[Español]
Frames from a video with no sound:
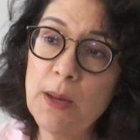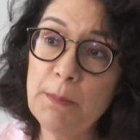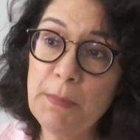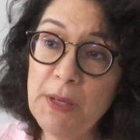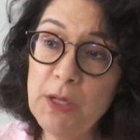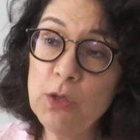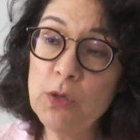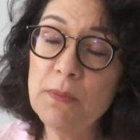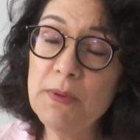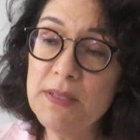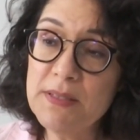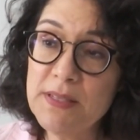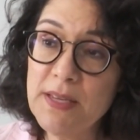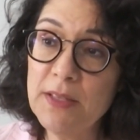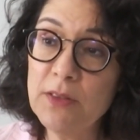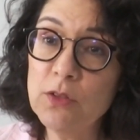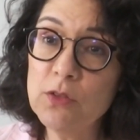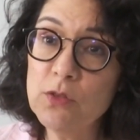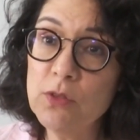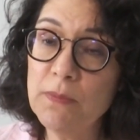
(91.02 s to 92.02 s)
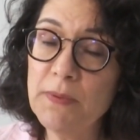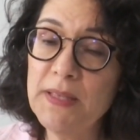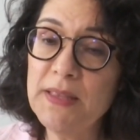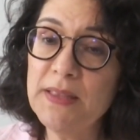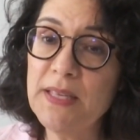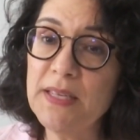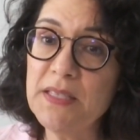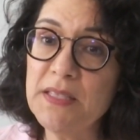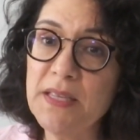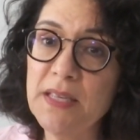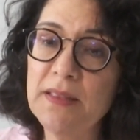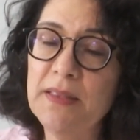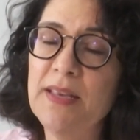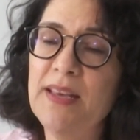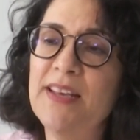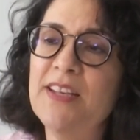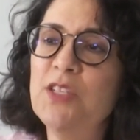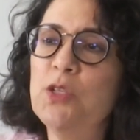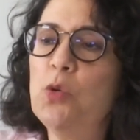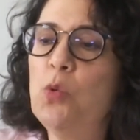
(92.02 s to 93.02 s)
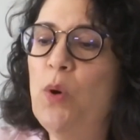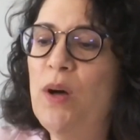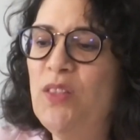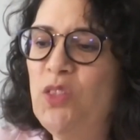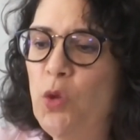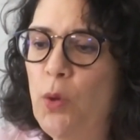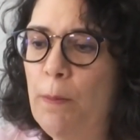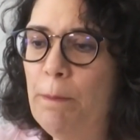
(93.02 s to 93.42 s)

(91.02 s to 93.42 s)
a 1997 es cuando